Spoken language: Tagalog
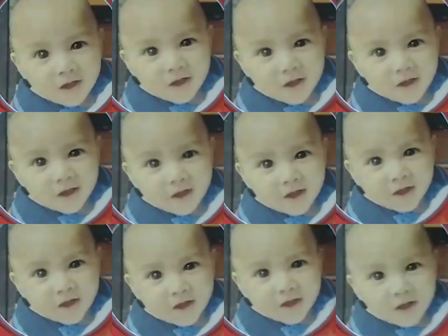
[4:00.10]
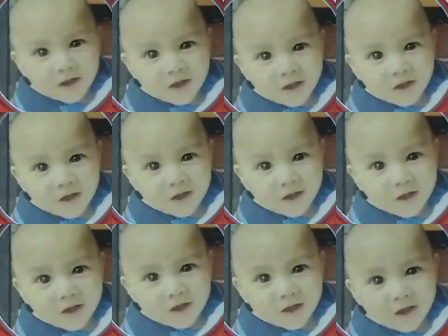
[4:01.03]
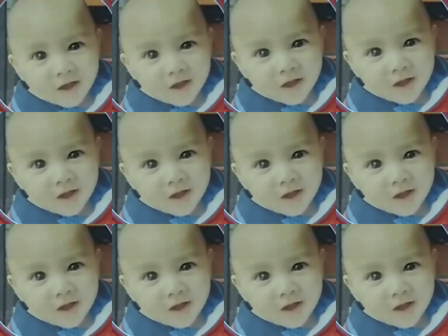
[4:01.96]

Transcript: Kahit po ano ko siya, oh, grab.